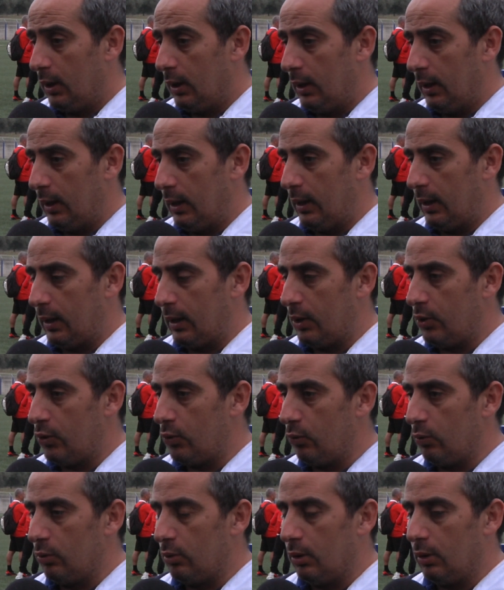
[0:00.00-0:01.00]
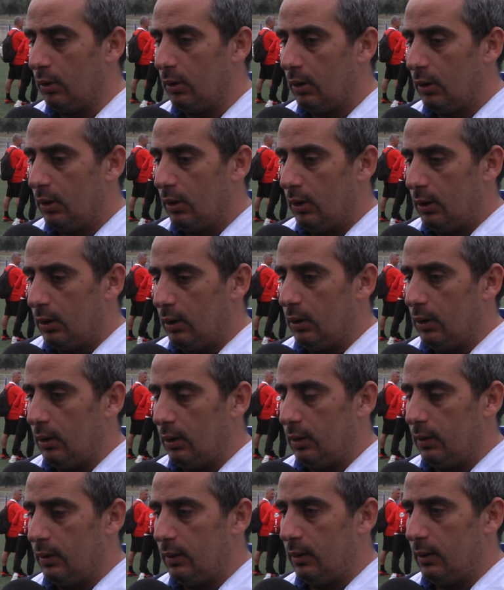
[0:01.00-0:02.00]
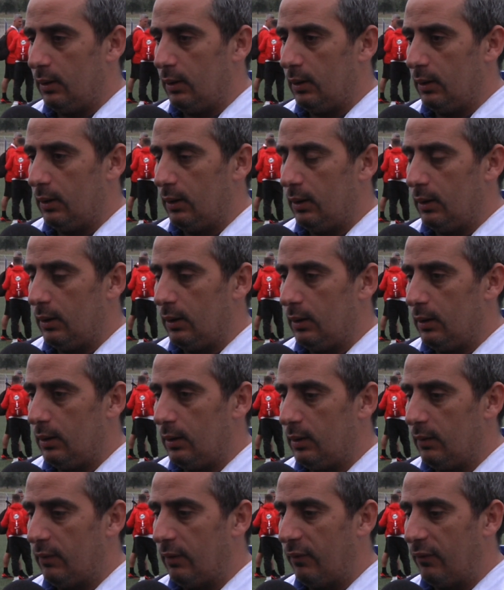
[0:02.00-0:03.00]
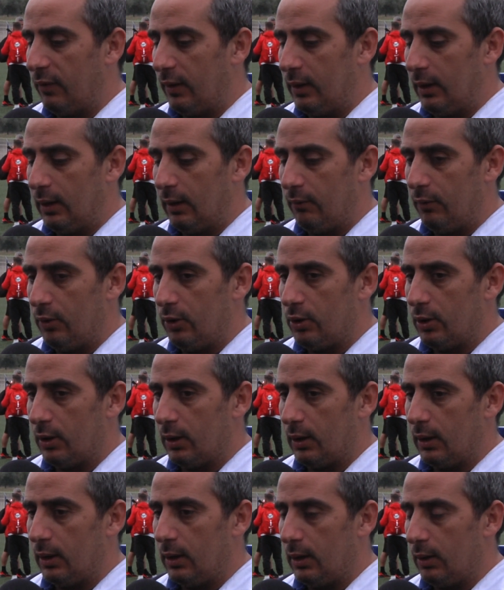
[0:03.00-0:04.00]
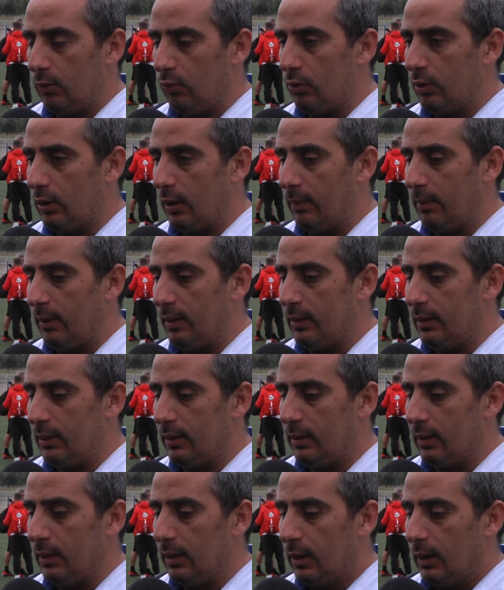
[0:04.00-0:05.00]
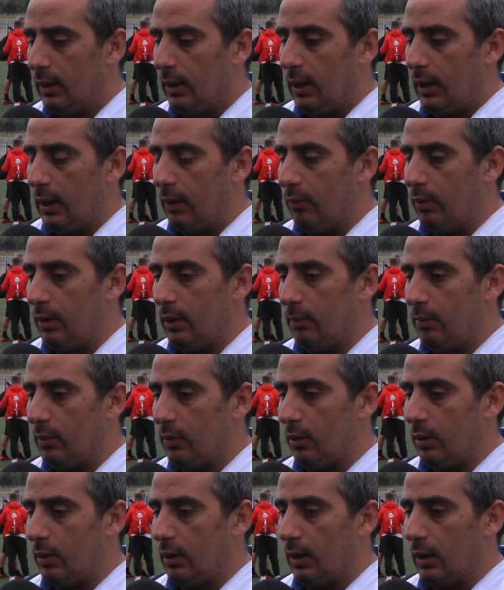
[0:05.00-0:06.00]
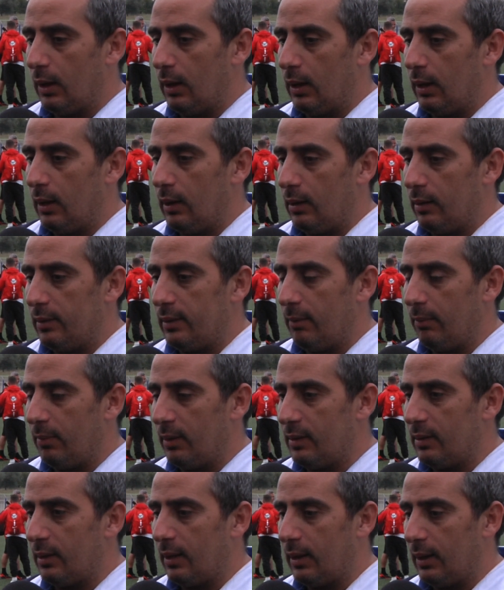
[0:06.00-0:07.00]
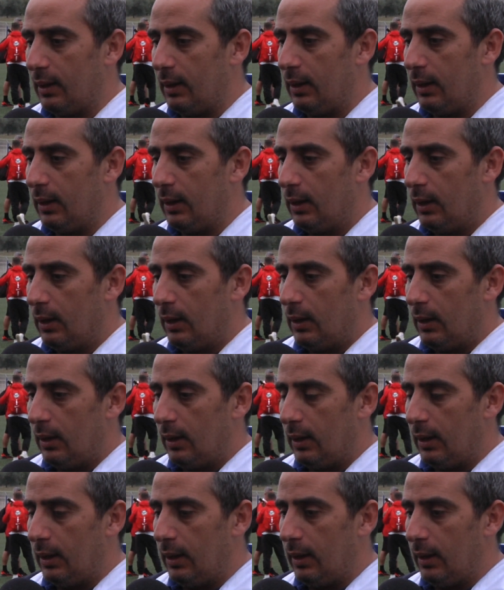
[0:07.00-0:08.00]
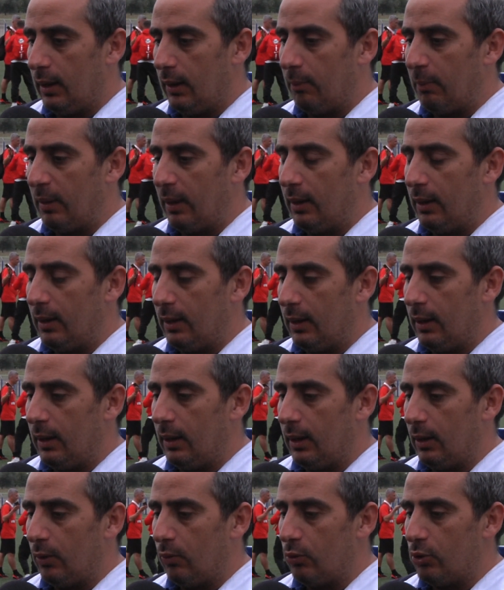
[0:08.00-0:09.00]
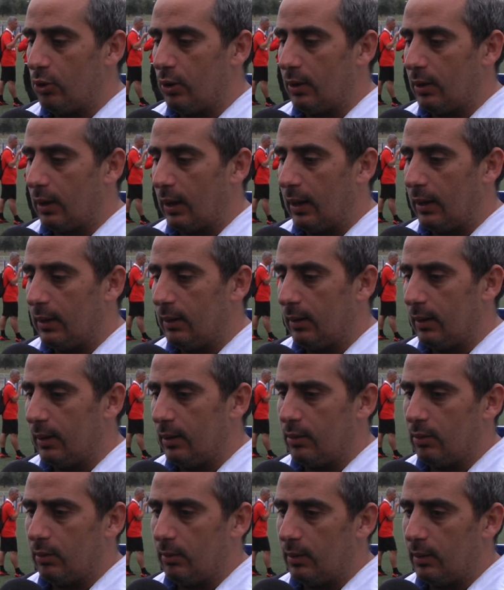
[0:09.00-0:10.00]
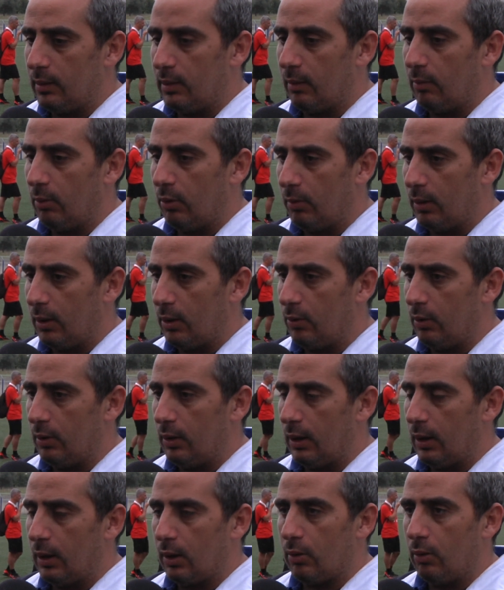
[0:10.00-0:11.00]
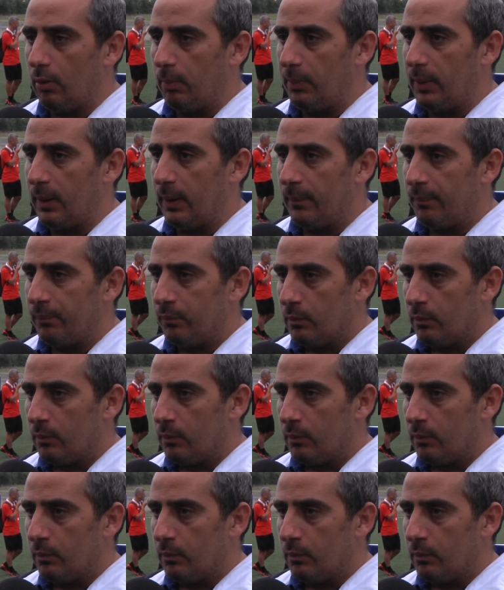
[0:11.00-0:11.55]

è cresciuto, eh, si, si, fa fatica a vincere tutte le partite e quindi bisogna sempre stare eh, belli concentrati. Adesso pensiamo mercoledì alla Coppa